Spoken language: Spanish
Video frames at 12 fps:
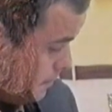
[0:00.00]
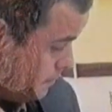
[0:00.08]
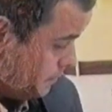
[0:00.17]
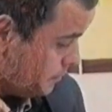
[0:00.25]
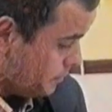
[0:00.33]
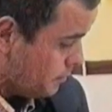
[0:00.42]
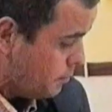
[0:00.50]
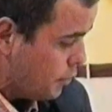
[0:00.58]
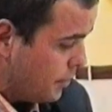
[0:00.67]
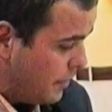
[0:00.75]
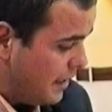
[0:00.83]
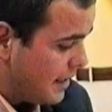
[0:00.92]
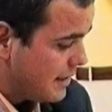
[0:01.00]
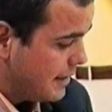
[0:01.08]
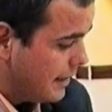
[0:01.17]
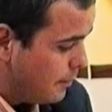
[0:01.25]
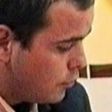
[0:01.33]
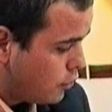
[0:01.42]
Antón. Pues mira,
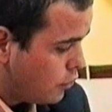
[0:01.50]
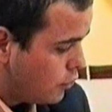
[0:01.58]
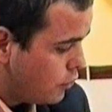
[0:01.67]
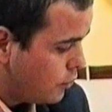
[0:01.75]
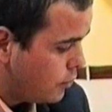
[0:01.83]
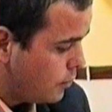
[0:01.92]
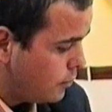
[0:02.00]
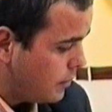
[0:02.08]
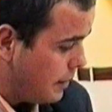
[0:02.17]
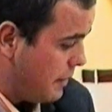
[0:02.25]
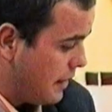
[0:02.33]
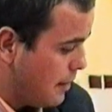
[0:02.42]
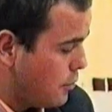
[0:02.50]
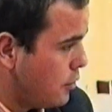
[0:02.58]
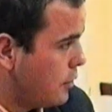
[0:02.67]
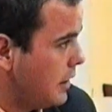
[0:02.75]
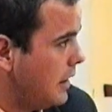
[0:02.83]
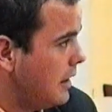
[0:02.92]
seguimos,
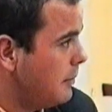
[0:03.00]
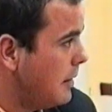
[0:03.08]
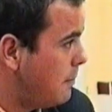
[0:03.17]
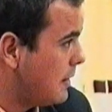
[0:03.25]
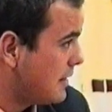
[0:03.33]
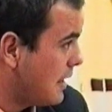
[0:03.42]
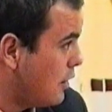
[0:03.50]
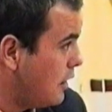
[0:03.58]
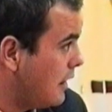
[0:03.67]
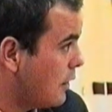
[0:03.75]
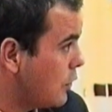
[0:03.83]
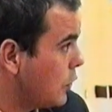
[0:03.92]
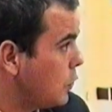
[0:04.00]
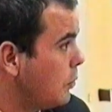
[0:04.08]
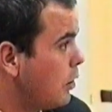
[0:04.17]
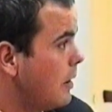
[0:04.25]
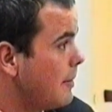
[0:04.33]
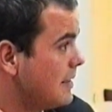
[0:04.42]
empezamos el mes pasado, el día 2 de
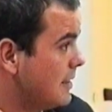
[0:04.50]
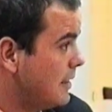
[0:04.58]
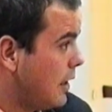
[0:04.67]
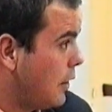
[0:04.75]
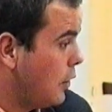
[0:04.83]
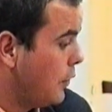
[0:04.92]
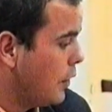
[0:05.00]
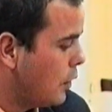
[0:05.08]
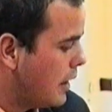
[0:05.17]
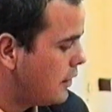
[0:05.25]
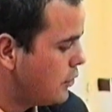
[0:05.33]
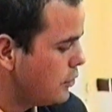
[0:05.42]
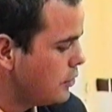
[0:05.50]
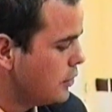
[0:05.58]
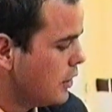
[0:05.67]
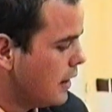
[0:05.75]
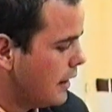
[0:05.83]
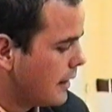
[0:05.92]
octubre, con la presentación de los actos,
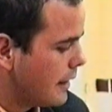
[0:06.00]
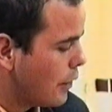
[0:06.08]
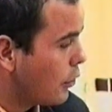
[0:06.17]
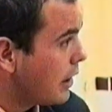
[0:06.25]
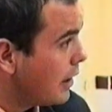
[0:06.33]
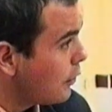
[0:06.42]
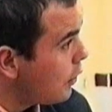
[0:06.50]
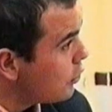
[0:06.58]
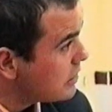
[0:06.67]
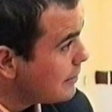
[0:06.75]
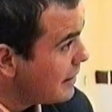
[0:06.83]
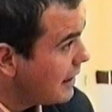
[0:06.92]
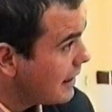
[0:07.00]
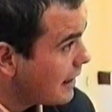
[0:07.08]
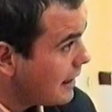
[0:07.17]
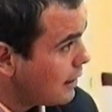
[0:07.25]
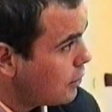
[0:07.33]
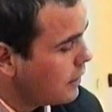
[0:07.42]
que corría a cargo de José Miguel
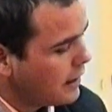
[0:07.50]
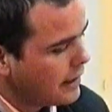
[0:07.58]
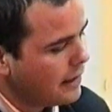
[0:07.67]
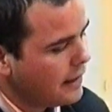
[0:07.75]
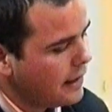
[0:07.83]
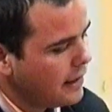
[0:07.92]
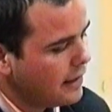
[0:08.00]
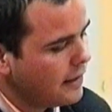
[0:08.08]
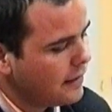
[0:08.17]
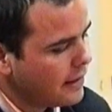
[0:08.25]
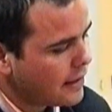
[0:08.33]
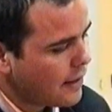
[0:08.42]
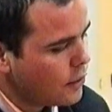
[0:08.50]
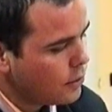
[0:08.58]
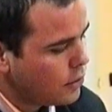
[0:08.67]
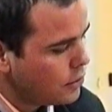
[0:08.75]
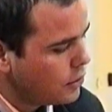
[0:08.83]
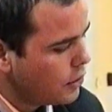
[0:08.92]
Carrasco, de aquí de, de Radio
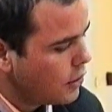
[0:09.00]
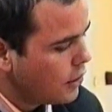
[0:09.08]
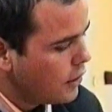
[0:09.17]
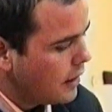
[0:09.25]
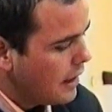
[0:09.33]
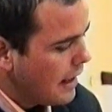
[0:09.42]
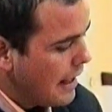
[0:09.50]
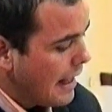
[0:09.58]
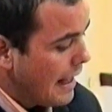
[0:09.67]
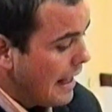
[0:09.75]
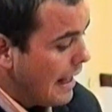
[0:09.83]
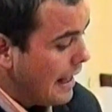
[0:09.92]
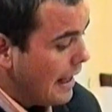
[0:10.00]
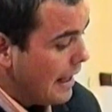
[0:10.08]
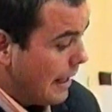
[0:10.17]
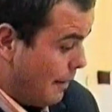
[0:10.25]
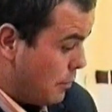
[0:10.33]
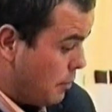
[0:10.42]
Voz
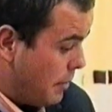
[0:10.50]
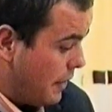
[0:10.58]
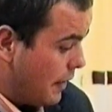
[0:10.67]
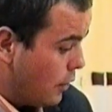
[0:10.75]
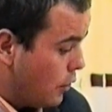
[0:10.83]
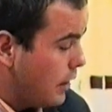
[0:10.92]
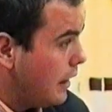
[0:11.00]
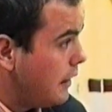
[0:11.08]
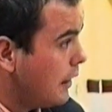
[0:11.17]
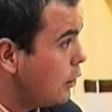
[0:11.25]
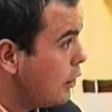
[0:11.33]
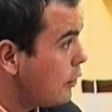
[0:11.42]
eh, hemos empezado hoy el ciclo de